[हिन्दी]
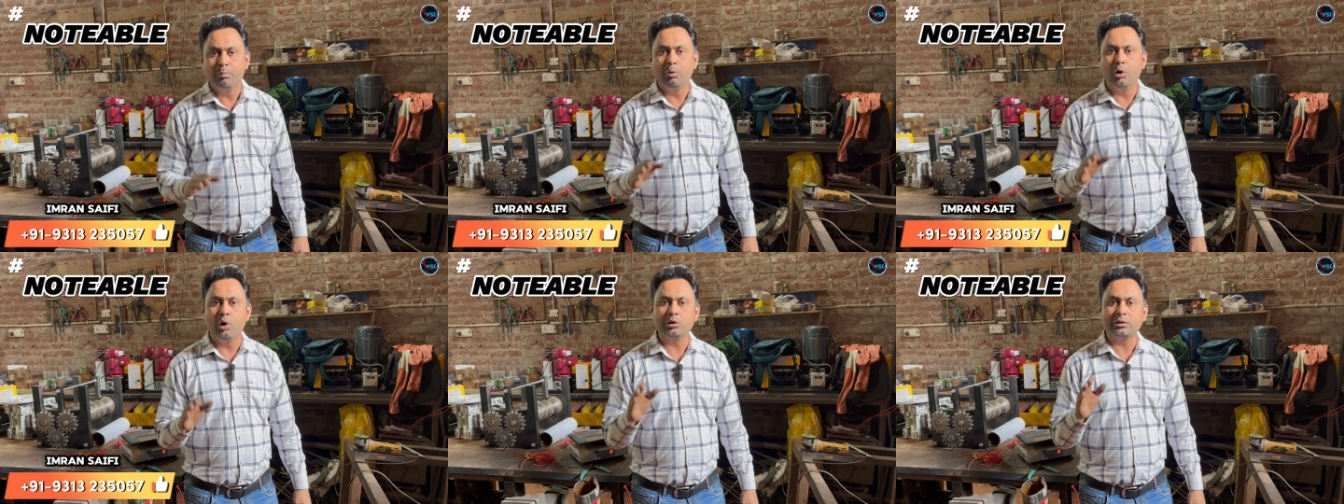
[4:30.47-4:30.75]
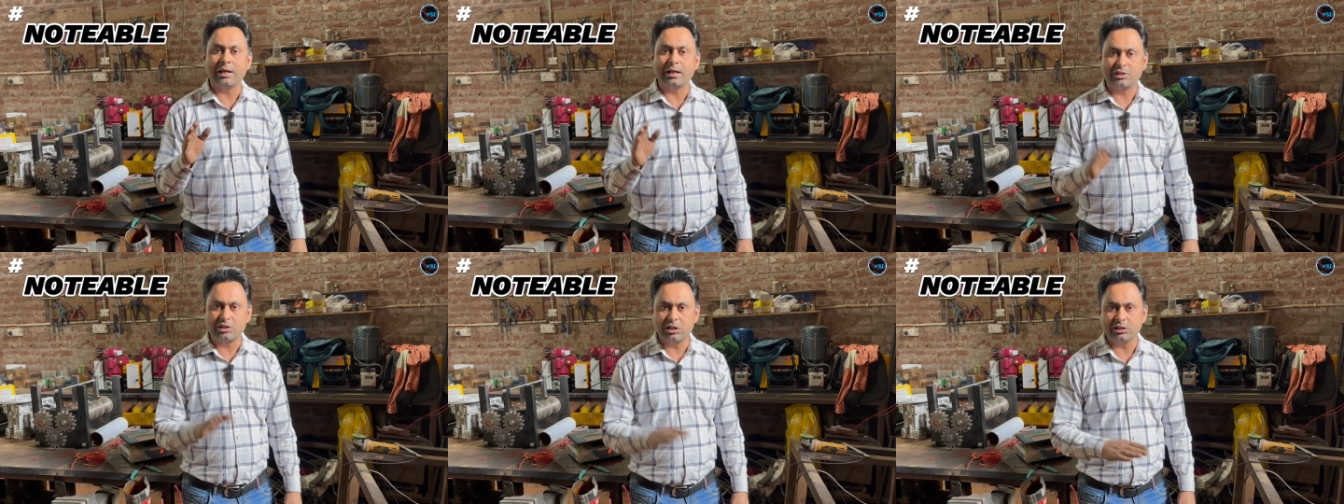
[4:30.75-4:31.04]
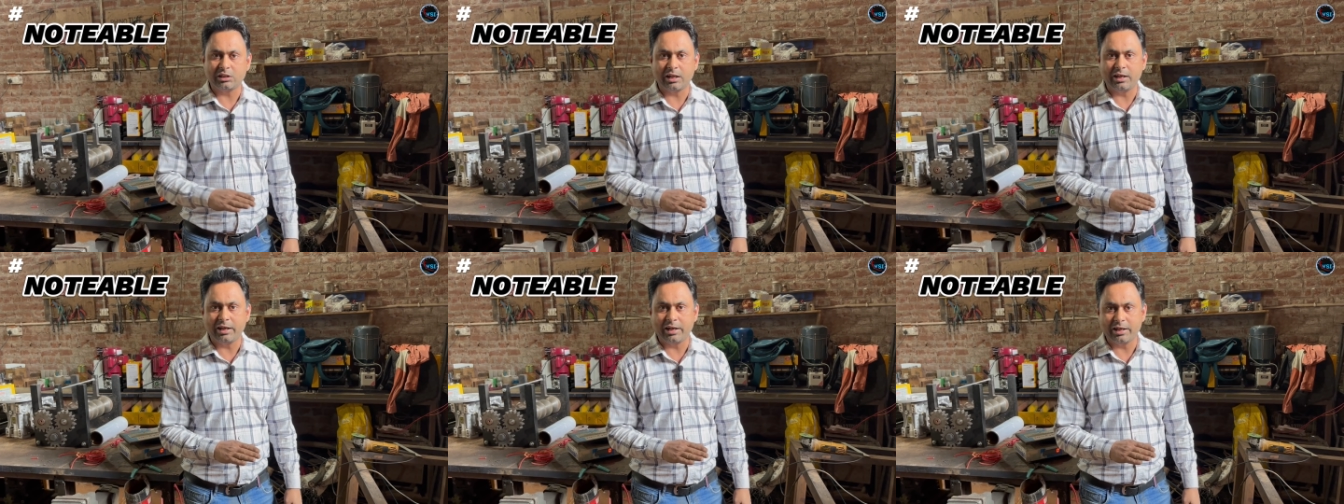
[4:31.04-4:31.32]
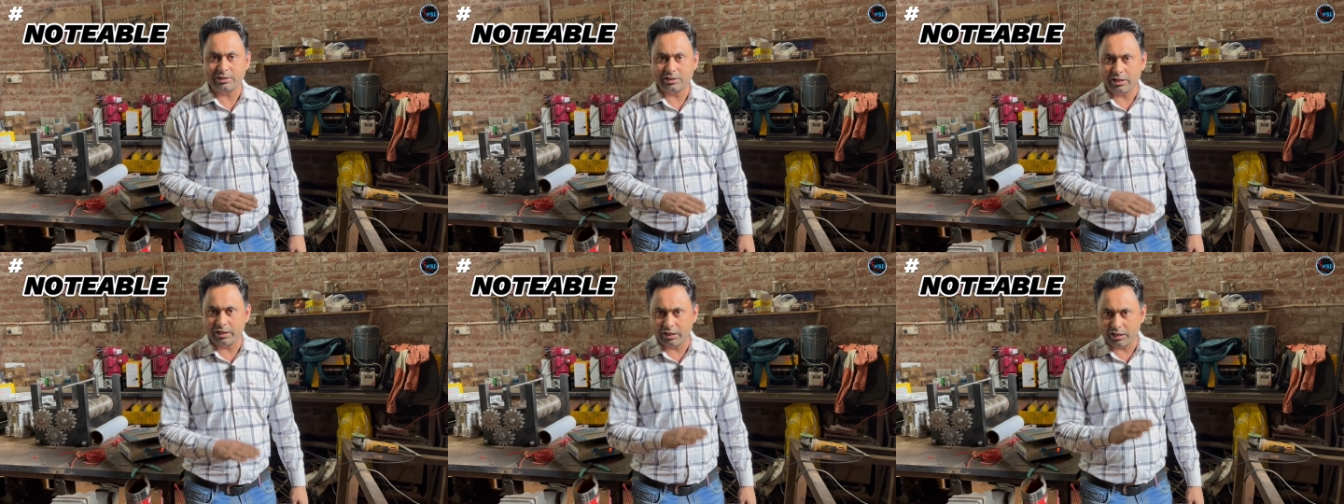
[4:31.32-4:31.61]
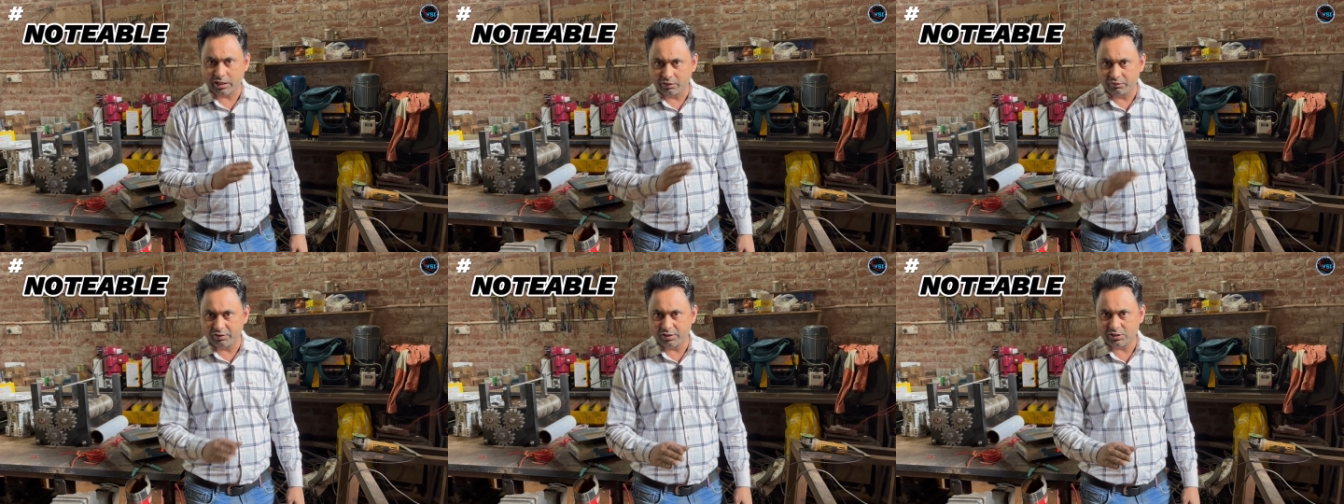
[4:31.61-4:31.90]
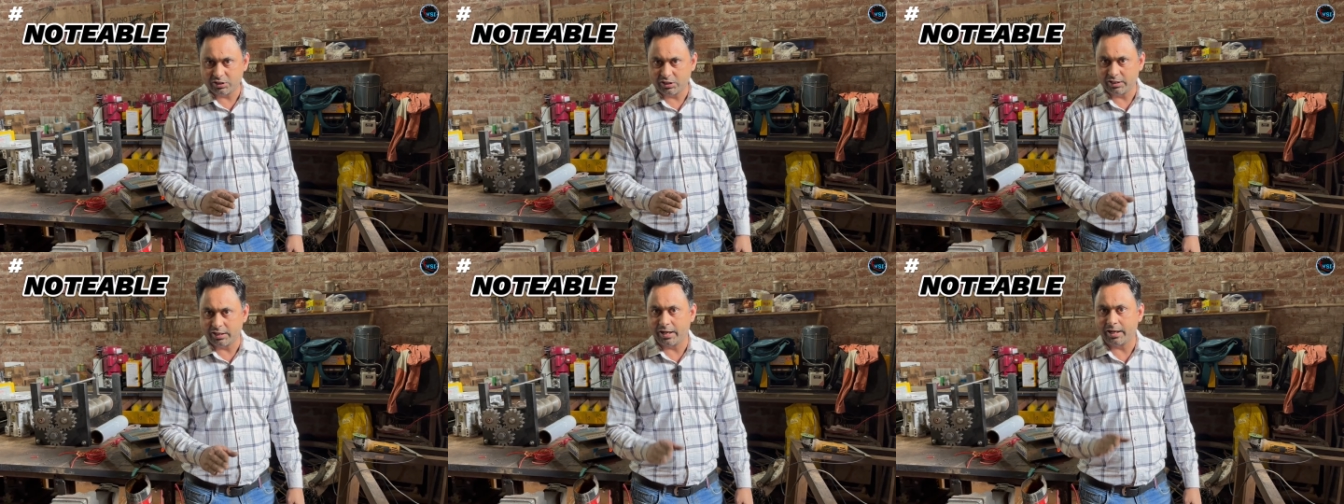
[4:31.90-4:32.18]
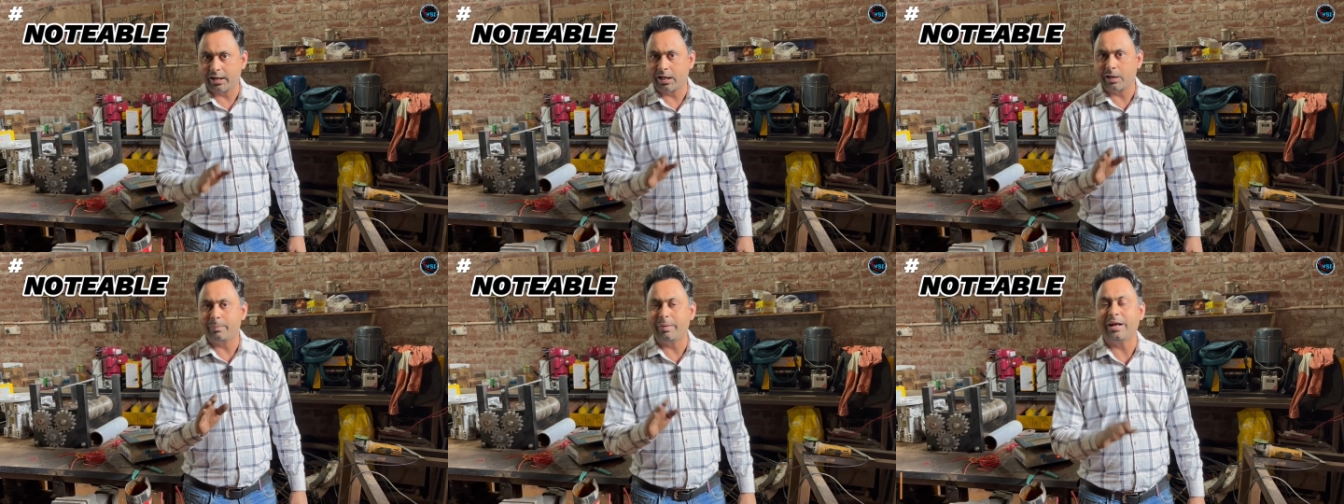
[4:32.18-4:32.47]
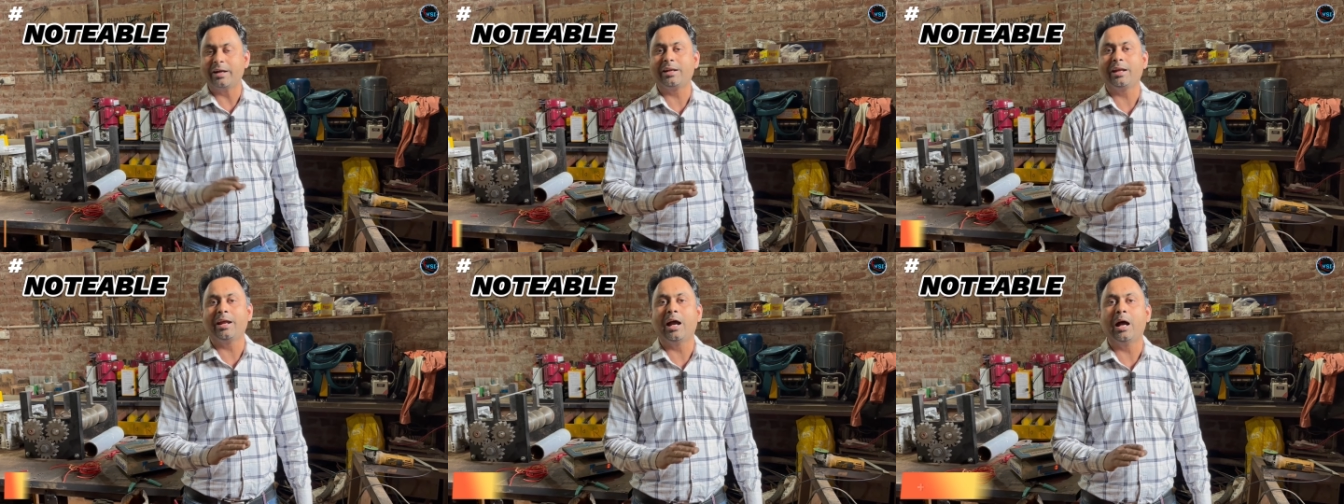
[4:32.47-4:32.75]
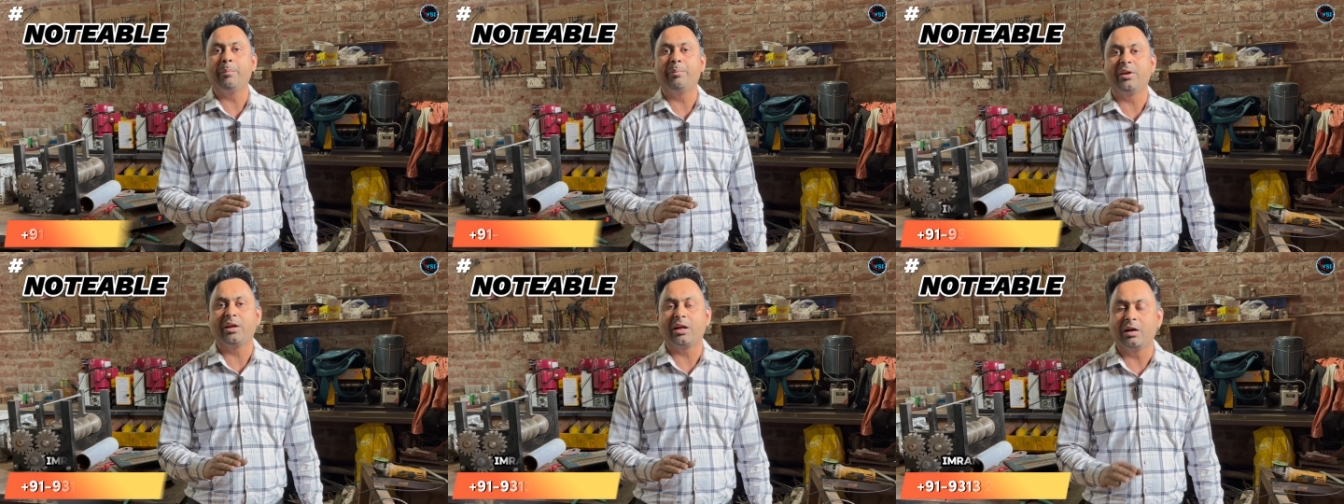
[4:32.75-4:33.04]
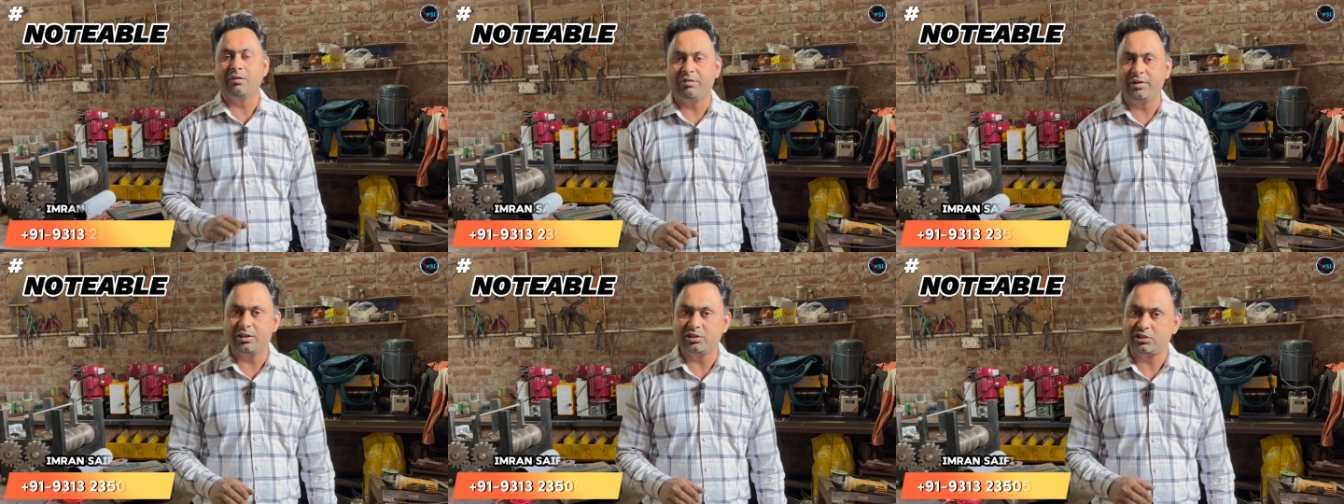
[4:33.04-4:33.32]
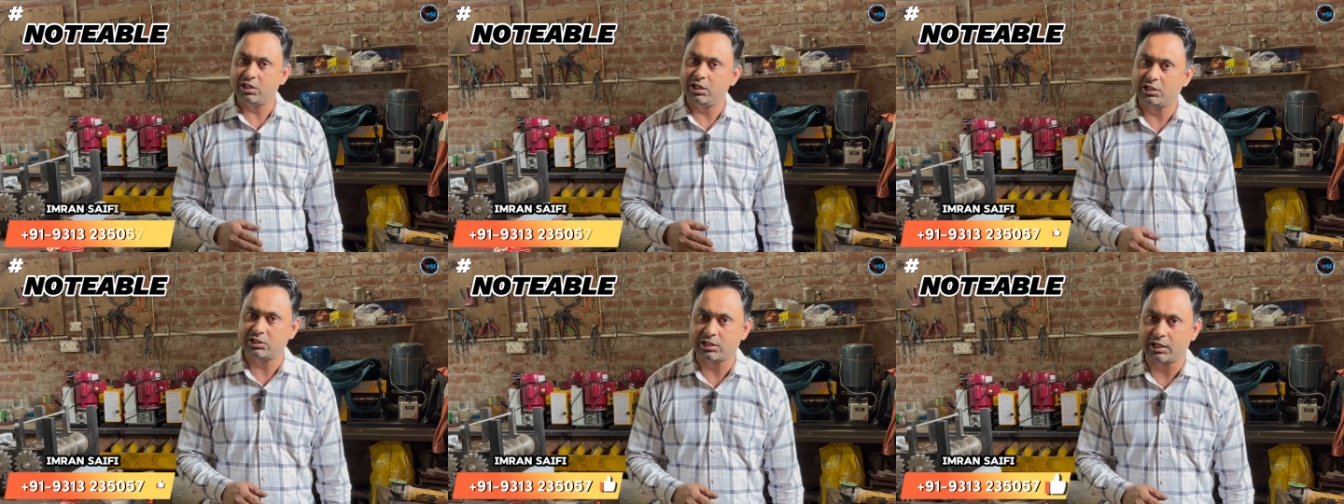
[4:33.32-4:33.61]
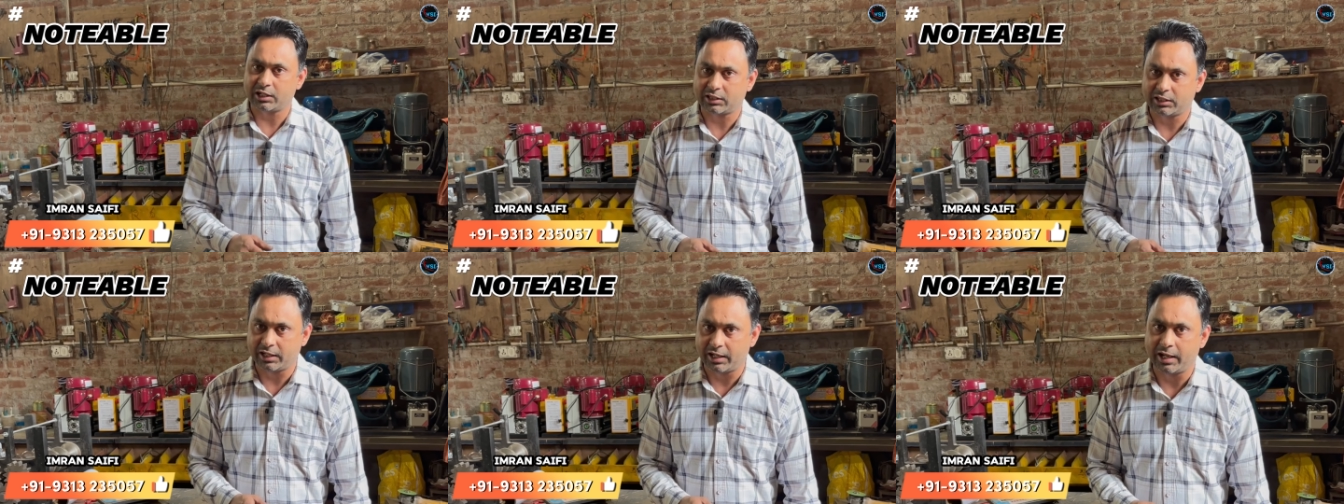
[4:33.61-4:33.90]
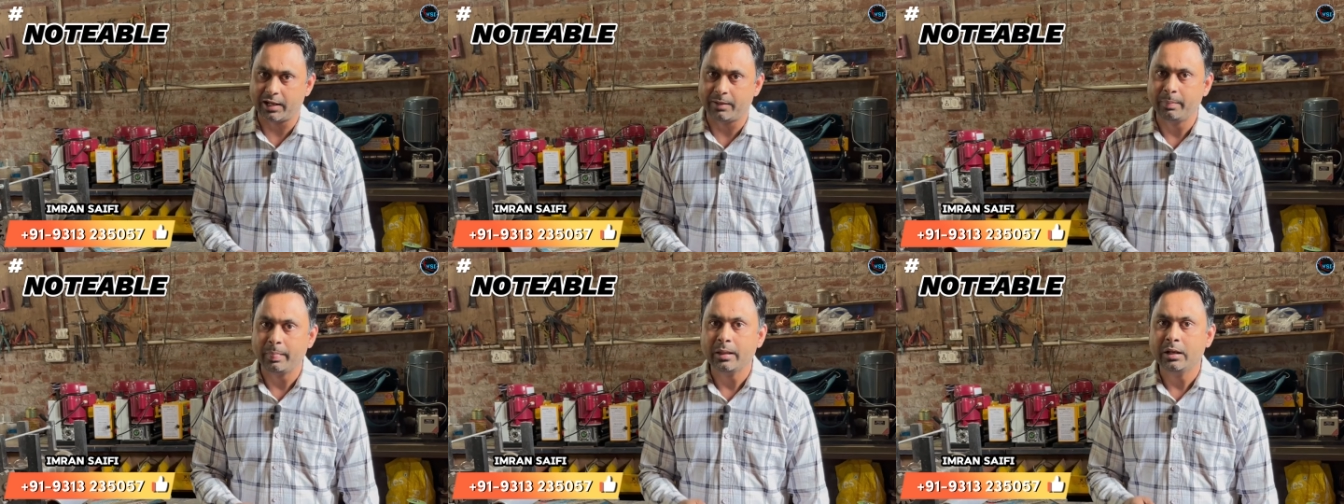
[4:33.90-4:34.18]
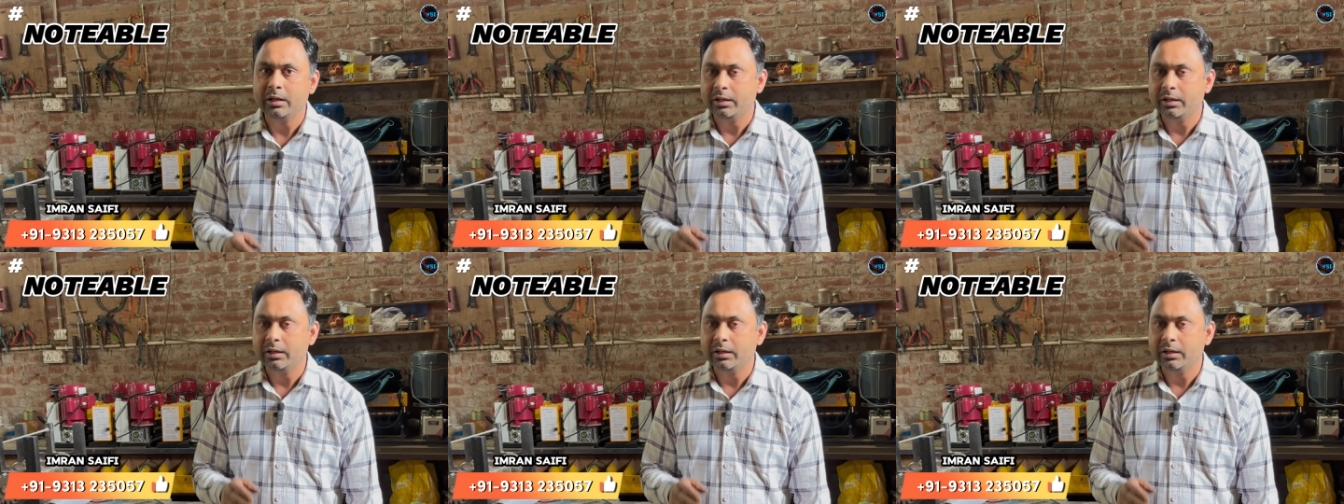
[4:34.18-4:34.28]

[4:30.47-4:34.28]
बहुत अच्छी तरीके से रिकवरी सीखें घर बैठे आप रिकवरी सीख सकते हैं